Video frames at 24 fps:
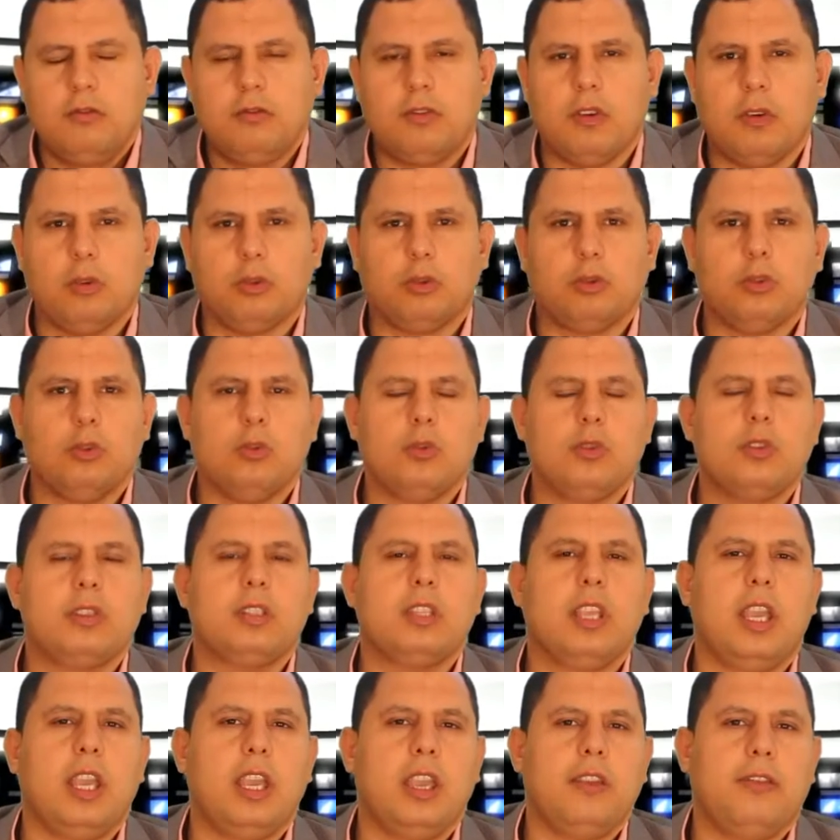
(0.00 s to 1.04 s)
فقلت له
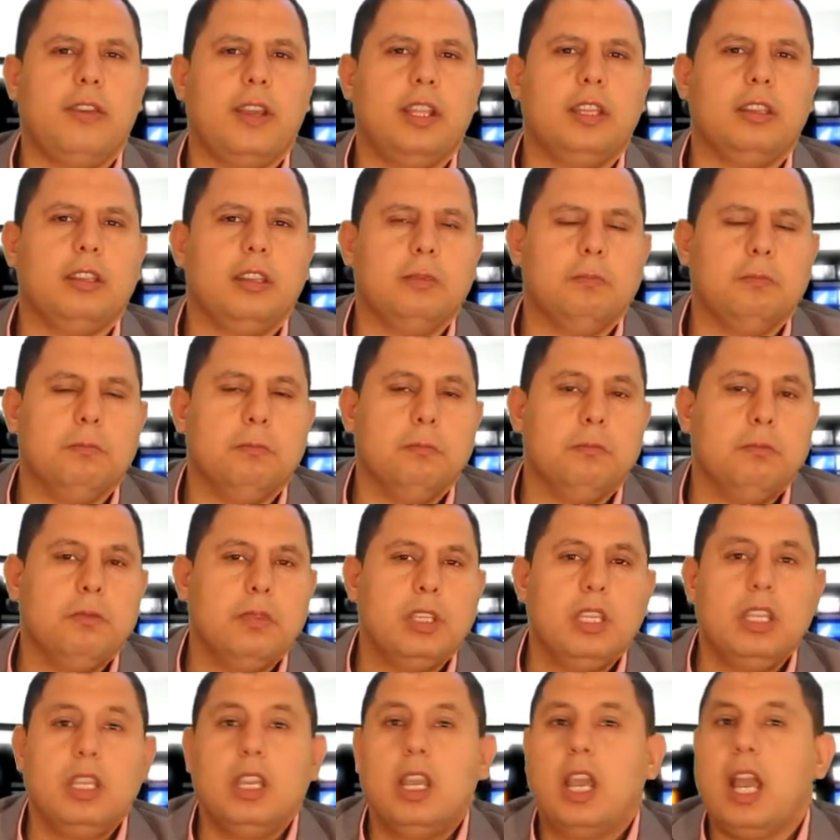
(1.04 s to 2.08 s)
إزاي يا فندم
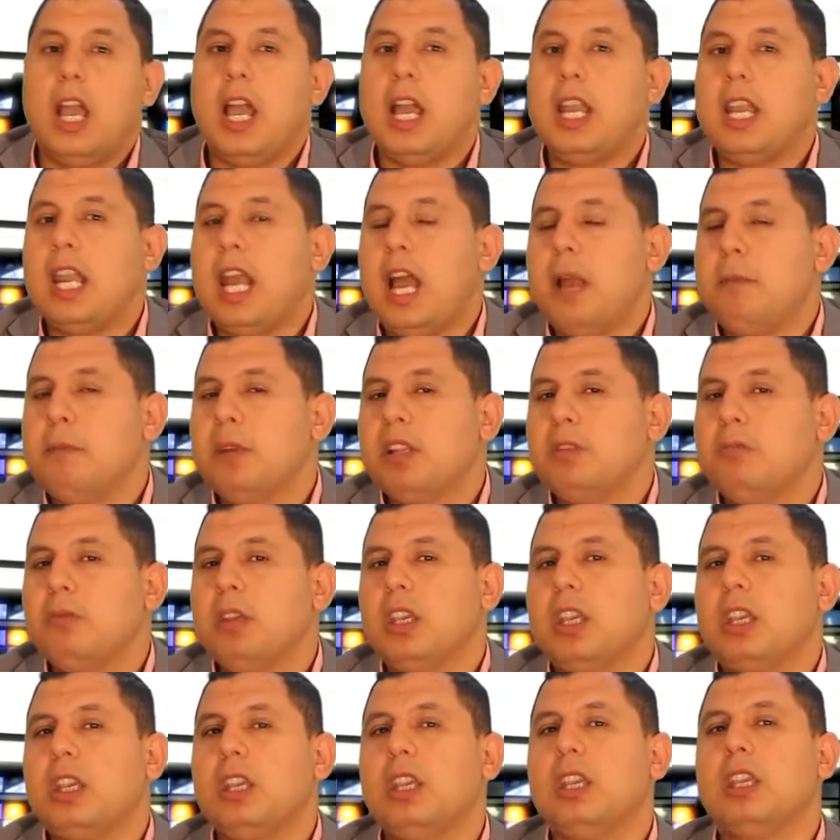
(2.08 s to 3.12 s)
قال لي أحمد
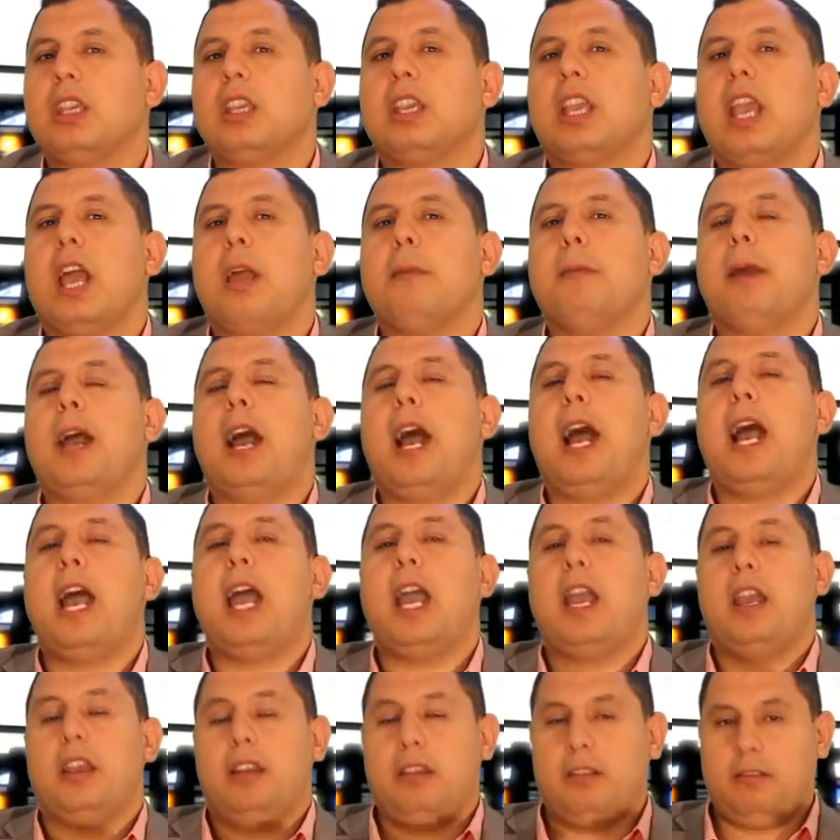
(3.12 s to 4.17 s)
مكي
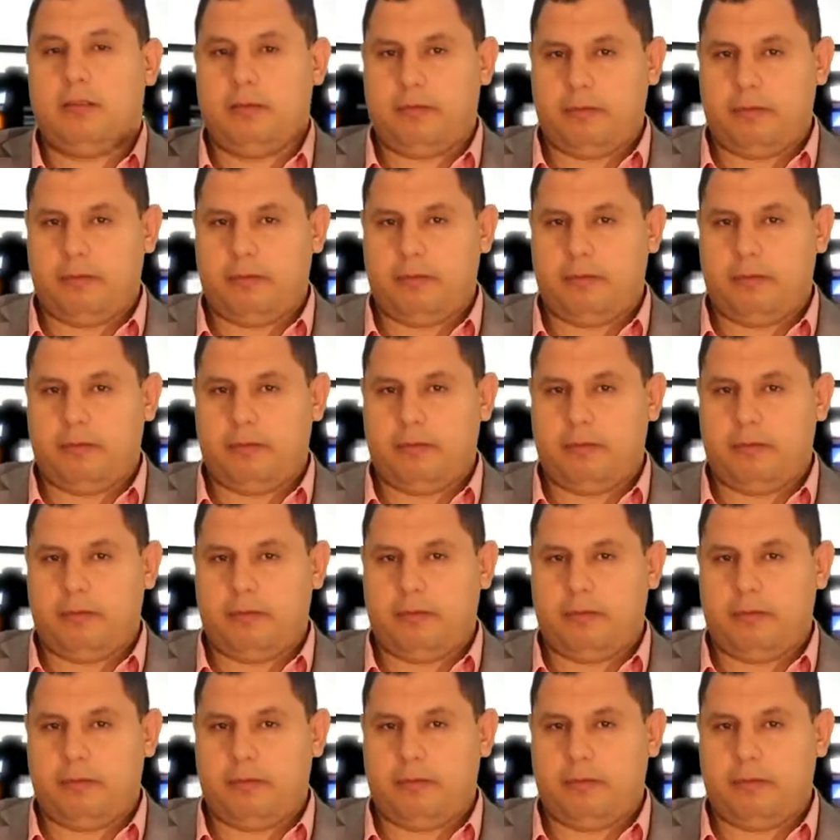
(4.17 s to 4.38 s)
جمع